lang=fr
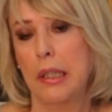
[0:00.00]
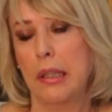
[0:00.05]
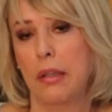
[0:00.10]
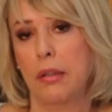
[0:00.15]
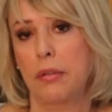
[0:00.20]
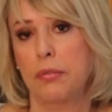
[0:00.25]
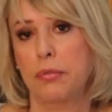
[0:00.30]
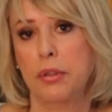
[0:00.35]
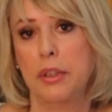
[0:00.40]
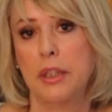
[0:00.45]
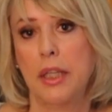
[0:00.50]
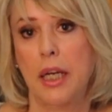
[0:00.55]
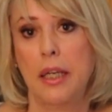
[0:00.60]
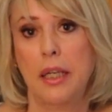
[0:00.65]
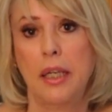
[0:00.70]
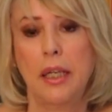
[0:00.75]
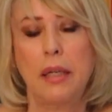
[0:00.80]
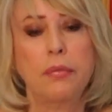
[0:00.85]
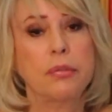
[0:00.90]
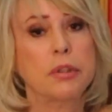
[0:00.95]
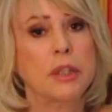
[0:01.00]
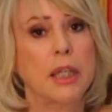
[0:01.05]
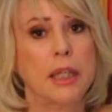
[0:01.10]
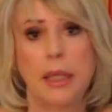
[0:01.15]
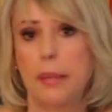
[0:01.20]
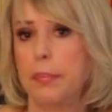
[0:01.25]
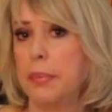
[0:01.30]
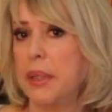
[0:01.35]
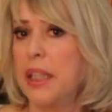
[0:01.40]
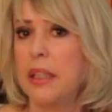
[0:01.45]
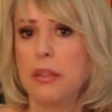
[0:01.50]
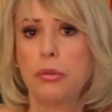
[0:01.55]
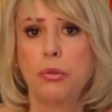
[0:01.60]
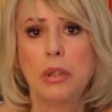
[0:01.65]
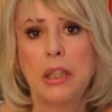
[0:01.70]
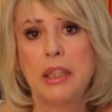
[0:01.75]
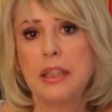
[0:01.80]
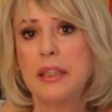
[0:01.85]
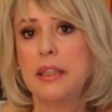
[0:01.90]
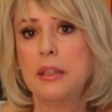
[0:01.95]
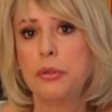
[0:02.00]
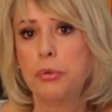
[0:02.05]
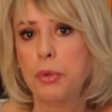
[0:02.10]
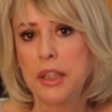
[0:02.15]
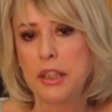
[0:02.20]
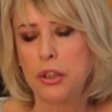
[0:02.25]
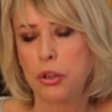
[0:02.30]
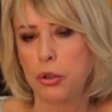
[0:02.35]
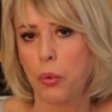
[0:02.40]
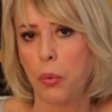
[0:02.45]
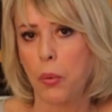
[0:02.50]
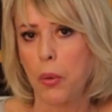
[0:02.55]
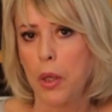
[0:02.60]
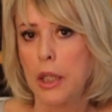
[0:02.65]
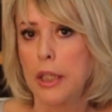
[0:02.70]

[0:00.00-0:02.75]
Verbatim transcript: vous allez vous adapter à toutes les situations,